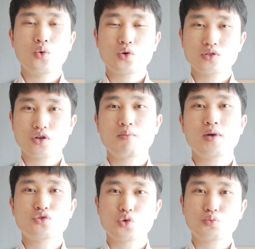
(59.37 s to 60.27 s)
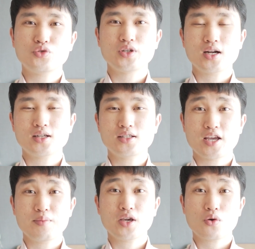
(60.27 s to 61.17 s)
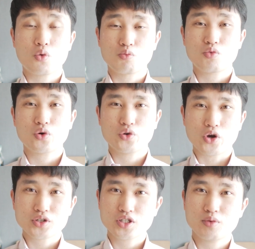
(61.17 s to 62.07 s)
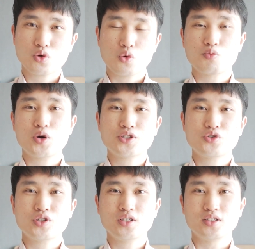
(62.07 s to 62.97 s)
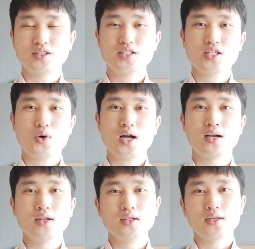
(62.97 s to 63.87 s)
혹은 정말 족부 의학을 재밌게 공부하고 열심히 공부할 수 있는 의지와